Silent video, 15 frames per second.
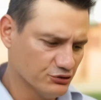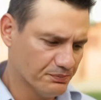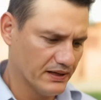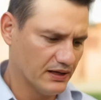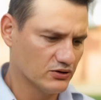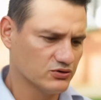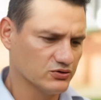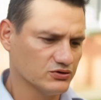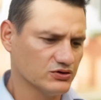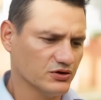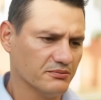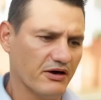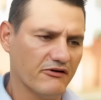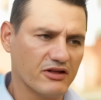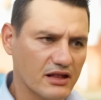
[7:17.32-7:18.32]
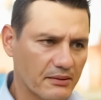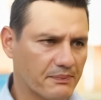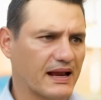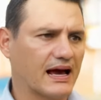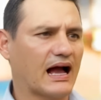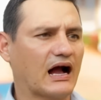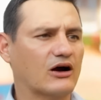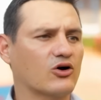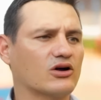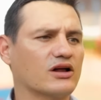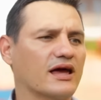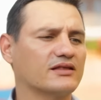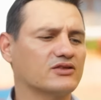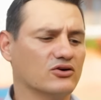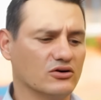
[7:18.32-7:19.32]
supe lo tuyo, me vine para acá
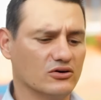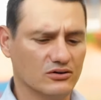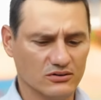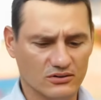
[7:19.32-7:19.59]
corriendo.